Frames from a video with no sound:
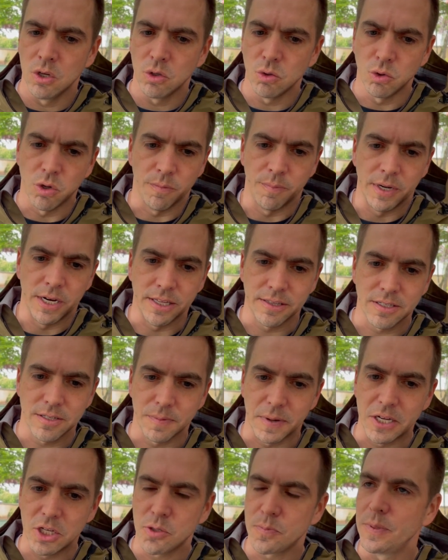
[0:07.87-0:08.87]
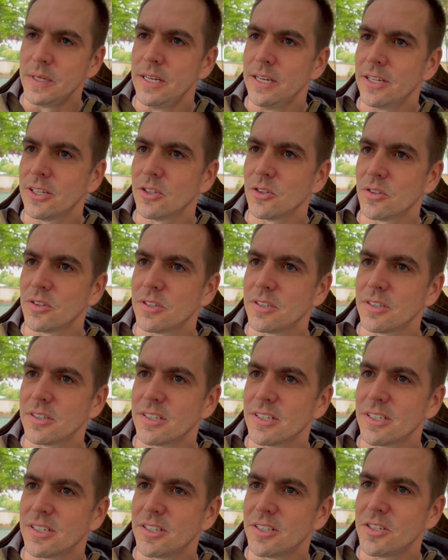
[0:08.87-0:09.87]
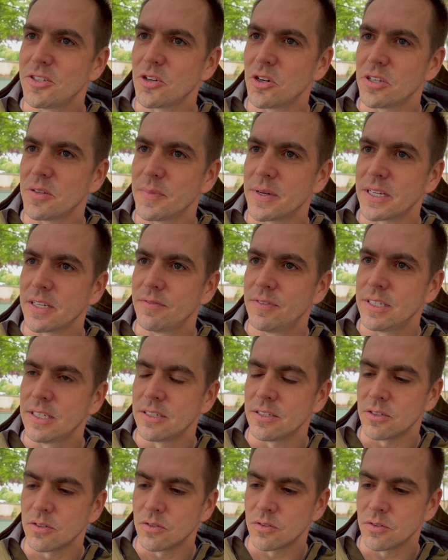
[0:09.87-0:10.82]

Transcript: Ja, man hat zwei Spiele und äh, die sollte man gewinnen.